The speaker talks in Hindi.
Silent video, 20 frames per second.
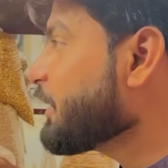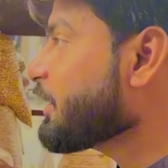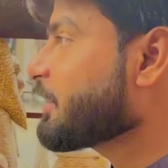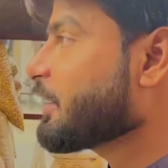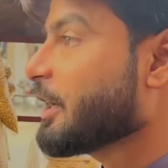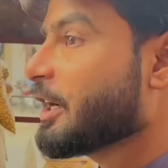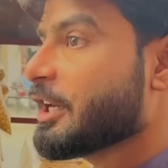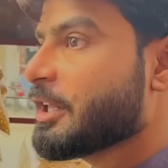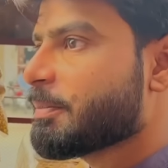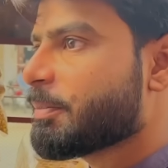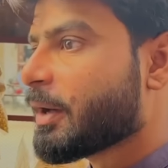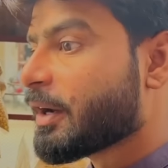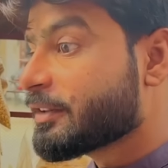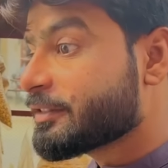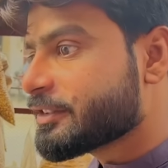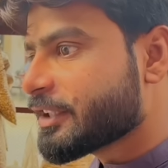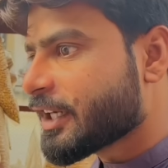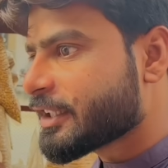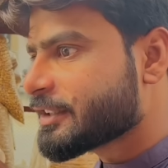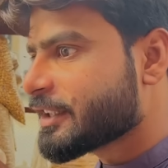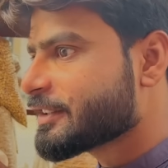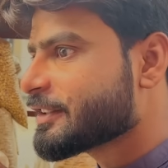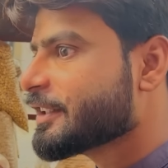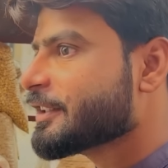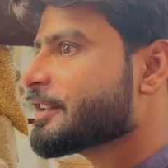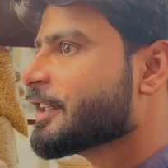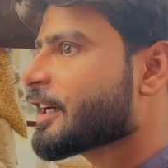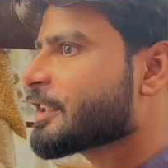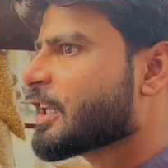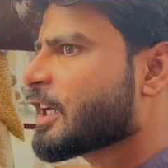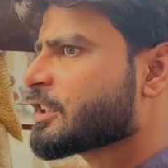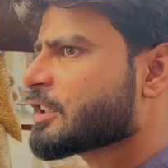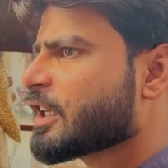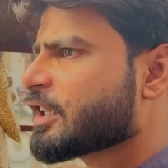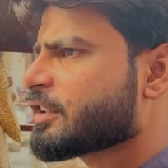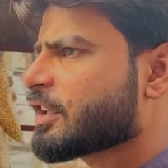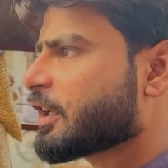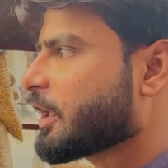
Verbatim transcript: रेडी पे ज्यादा से ज्यादा चल सके